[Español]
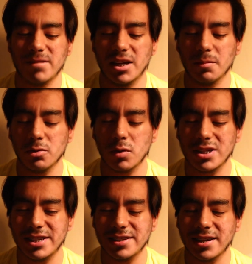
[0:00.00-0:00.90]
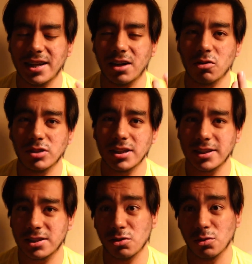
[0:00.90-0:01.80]
digámoslo así, sacar
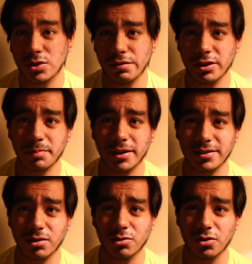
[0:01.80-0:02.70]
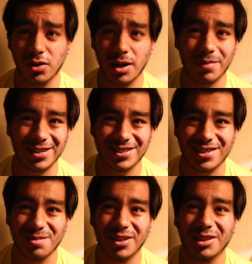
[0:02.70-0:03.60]
cosas exclusivas para esa consola
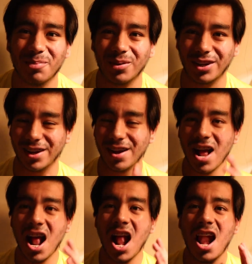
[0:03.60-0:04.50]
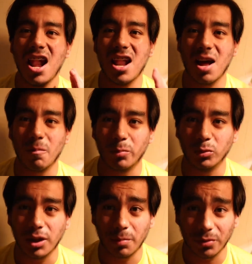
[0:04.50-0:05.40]
precisamente porque la
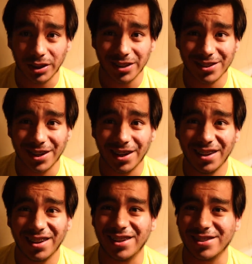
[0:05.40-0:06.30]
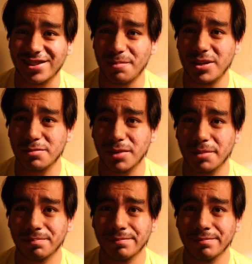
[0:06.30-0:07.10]
puta potencia es la misma.